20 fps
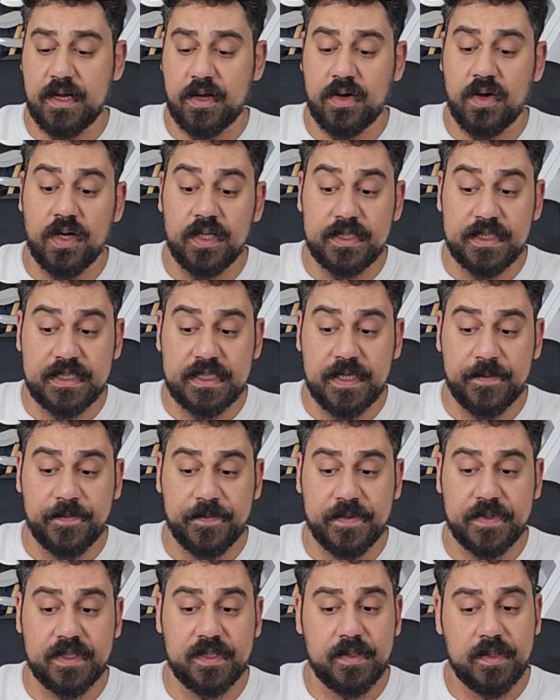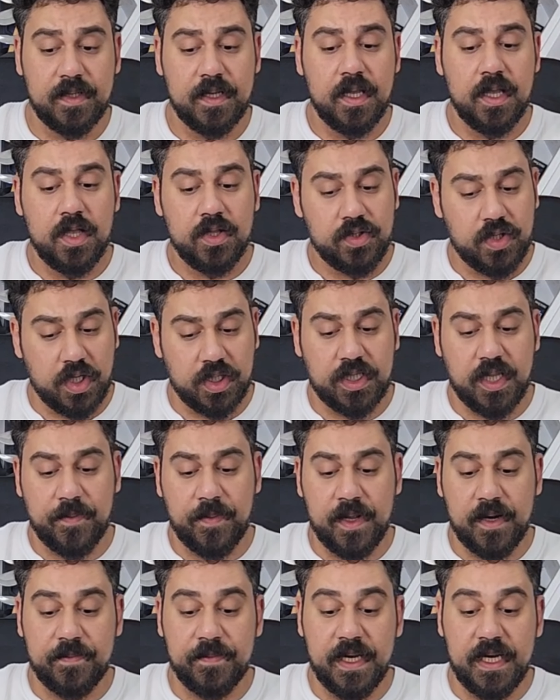كونسبت آه،
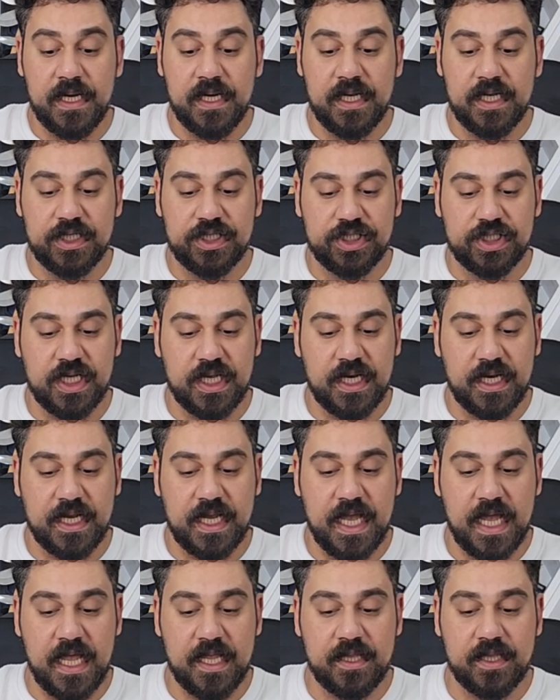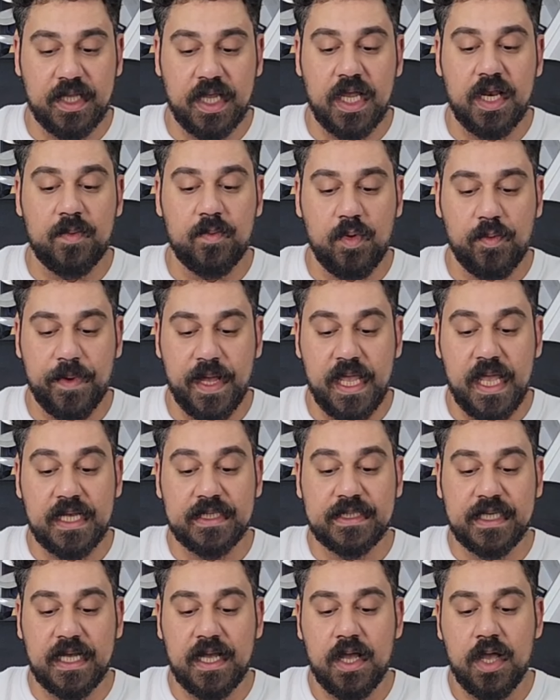تعتبر من الشركات
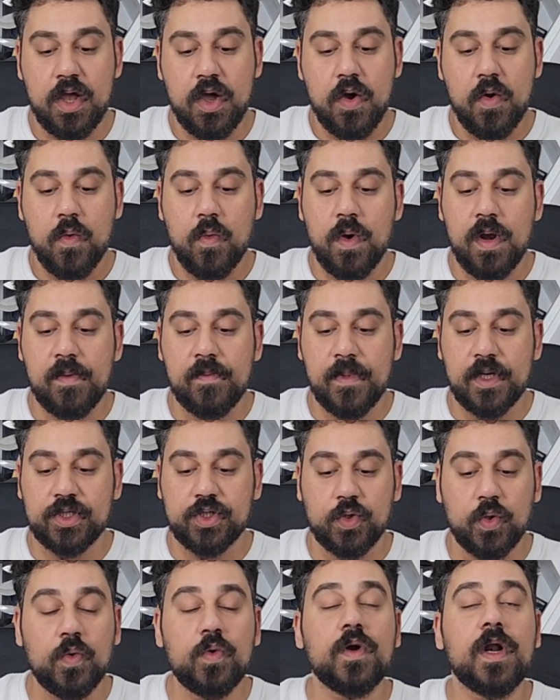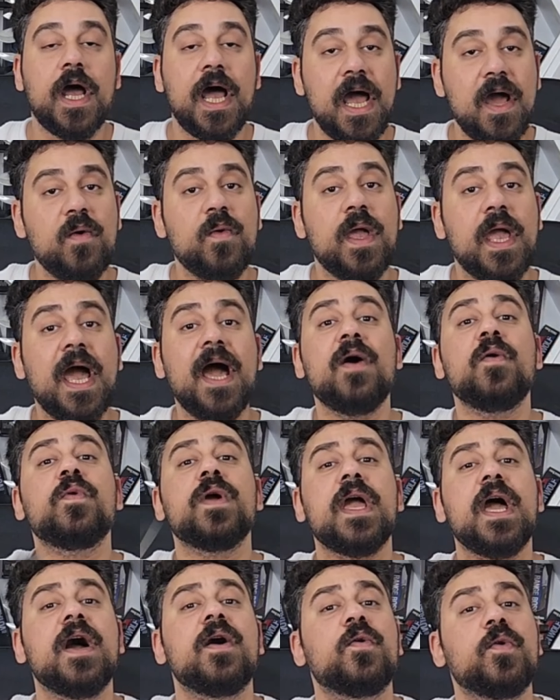المميزه والمشهوره قوي
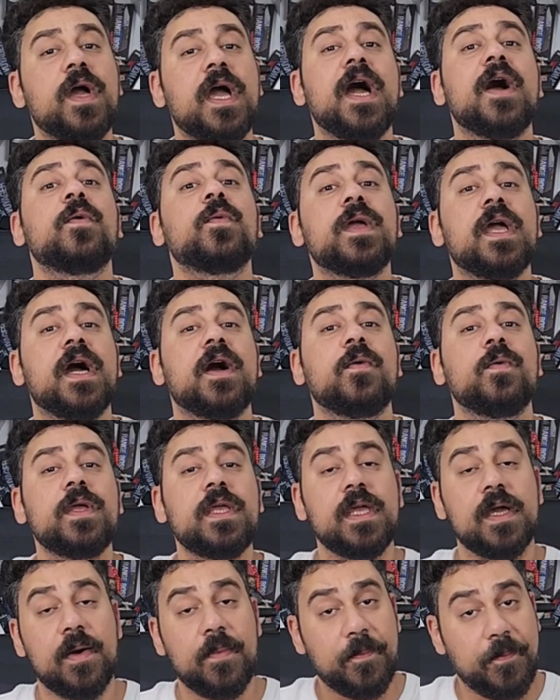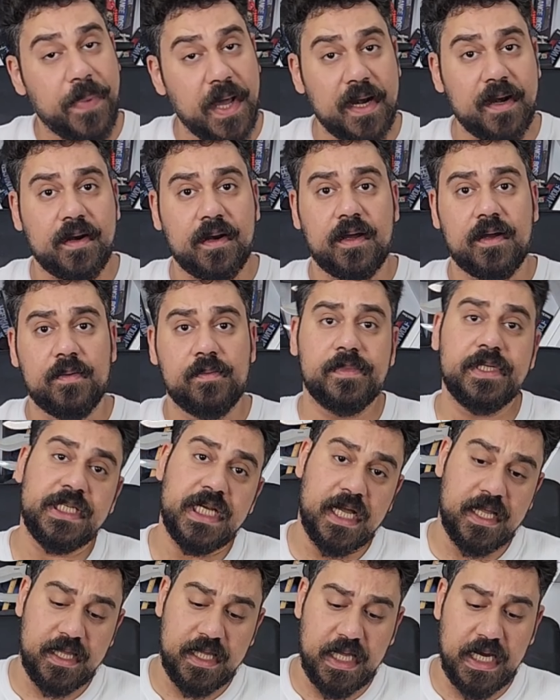قوي قوي قوي قوي بره مش
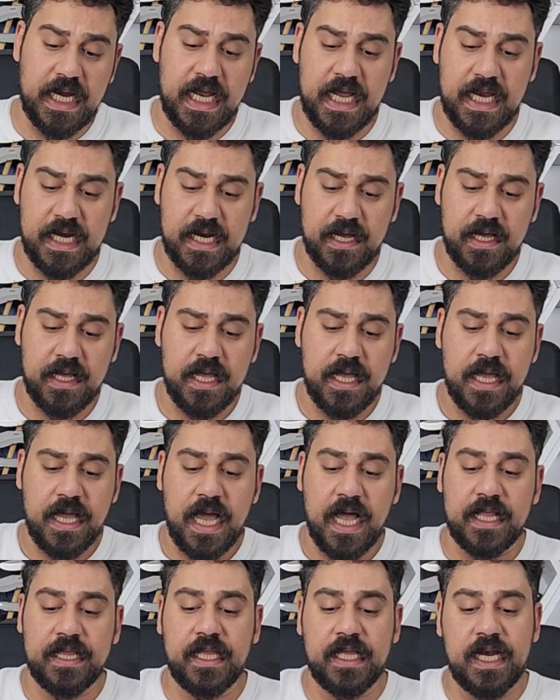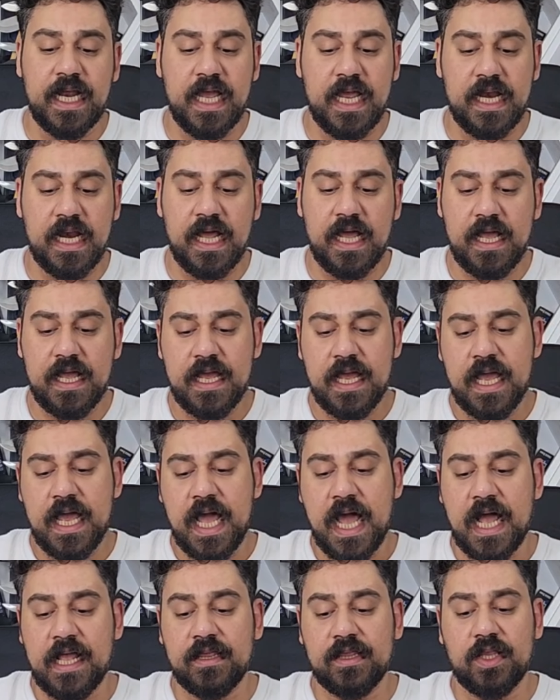عندنا هنا عندنا هنا
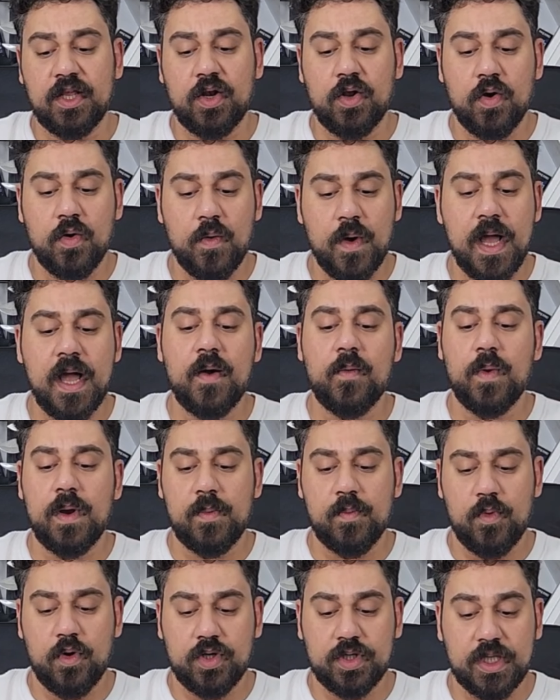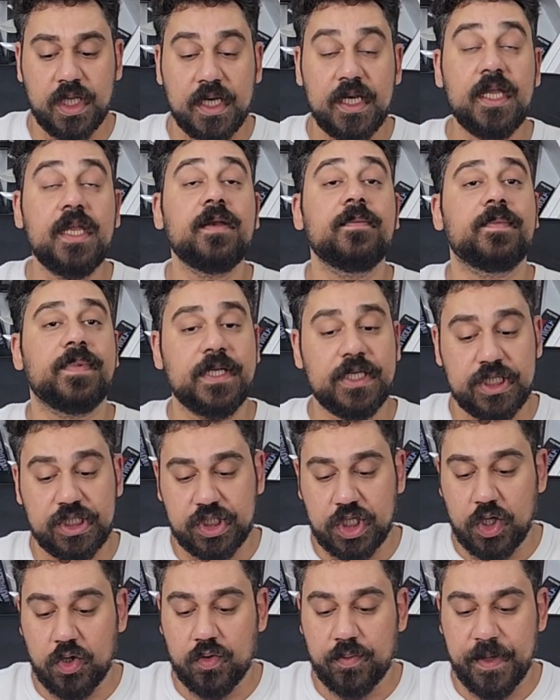عند الهواة والمقتنين
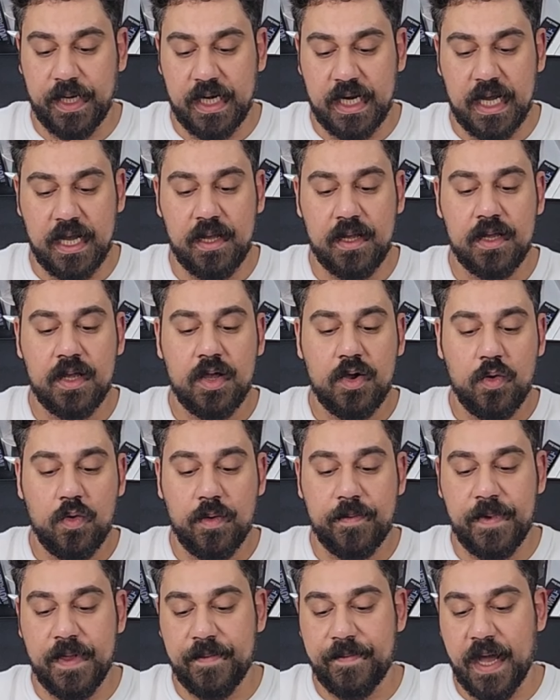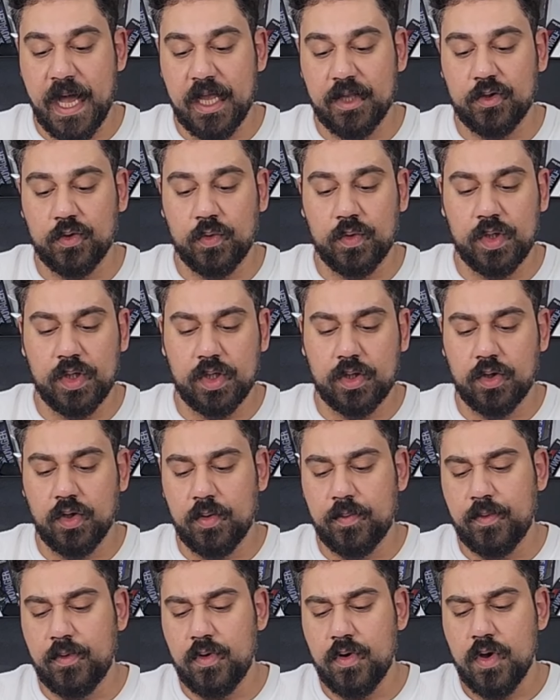بيشتروا منها وبيبعتوا
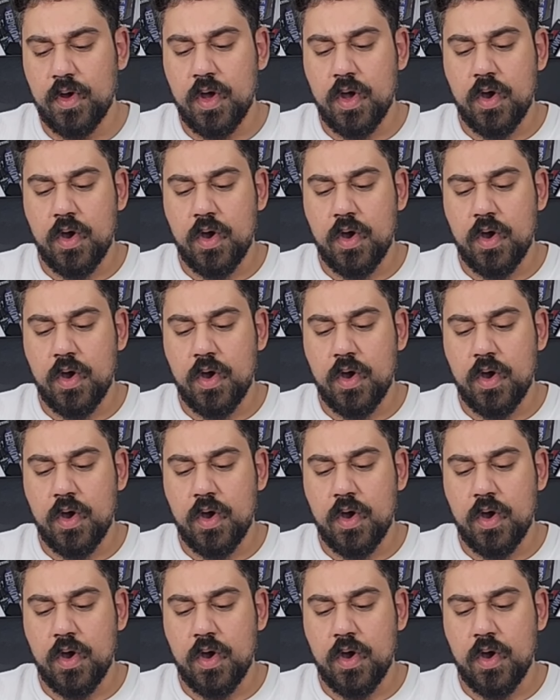ويطلبوا